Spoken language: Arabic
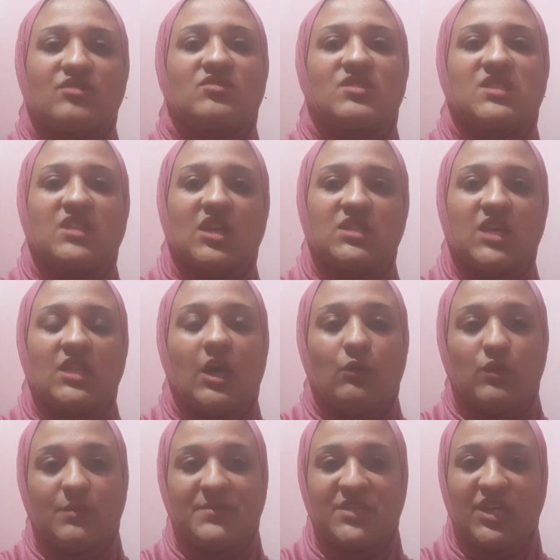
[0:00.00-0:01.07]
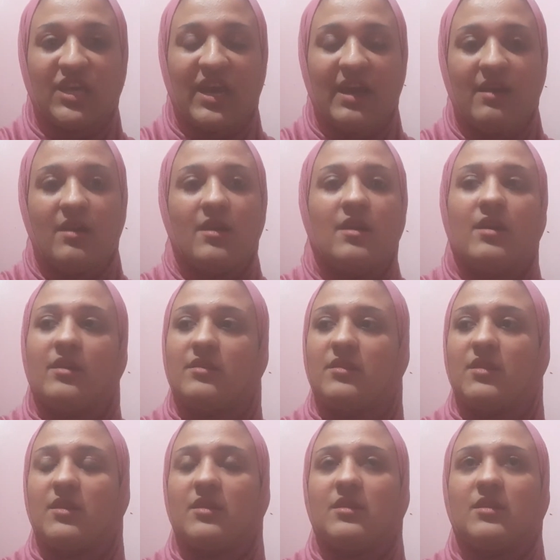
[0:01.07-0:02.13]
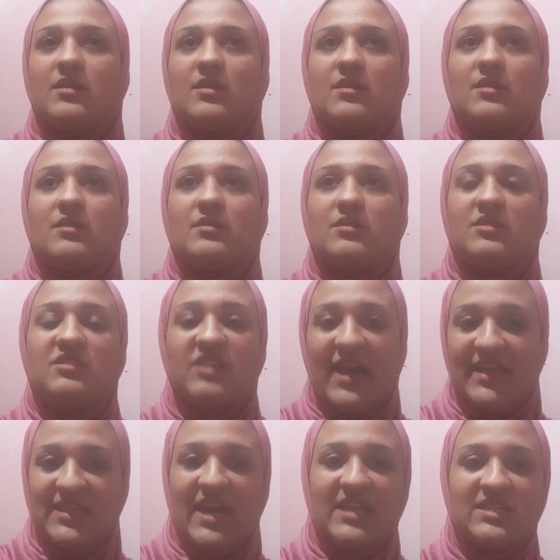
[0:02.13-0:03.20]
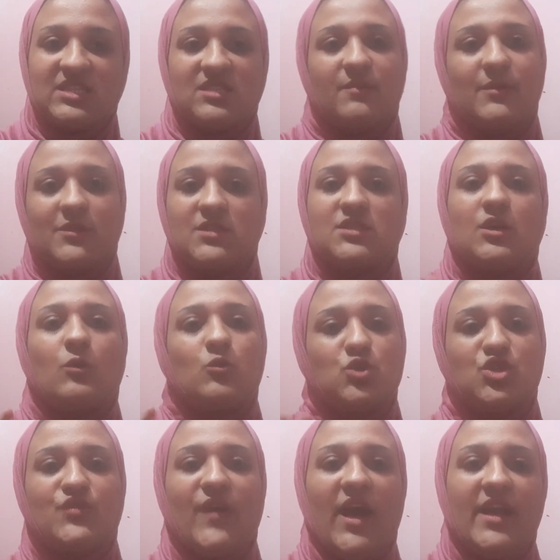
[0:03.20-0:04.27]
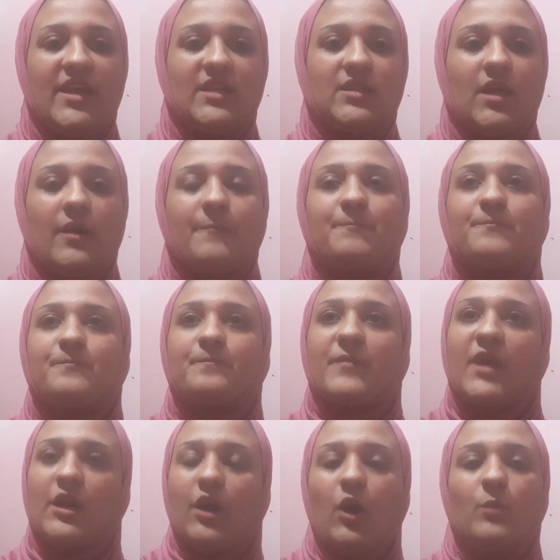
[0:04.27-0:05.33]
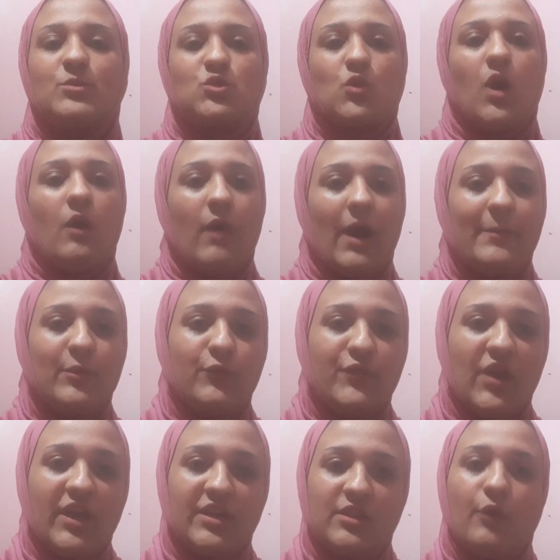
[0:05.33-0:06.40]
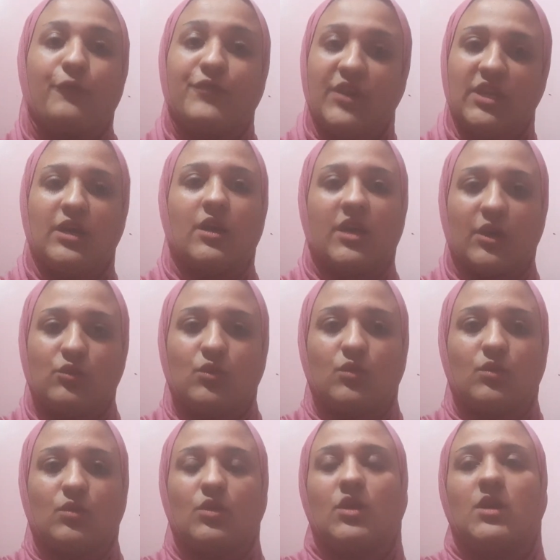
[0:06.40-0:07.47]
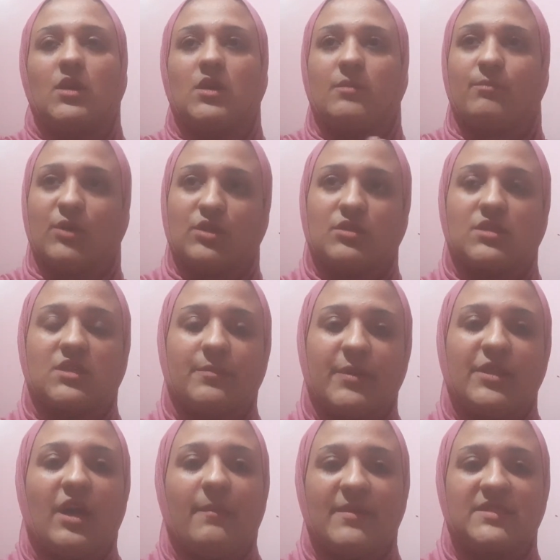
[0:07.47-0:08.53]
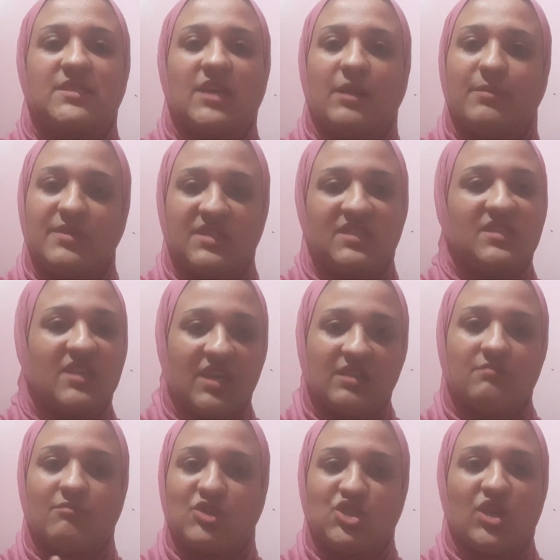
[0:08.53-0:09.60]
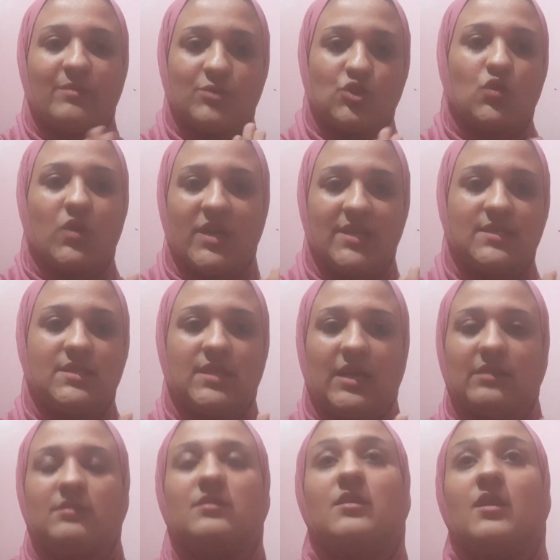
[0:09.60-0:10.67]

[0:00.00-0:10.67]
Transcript: نستقصدها ونمسكها نديها درس ما تنساهوش في حياتها راحوا مسكوها وعملوا فيها كده وفعلا كانوا مغتصبينها بس هي البنت دي كانت ماشيه مش كويس يعني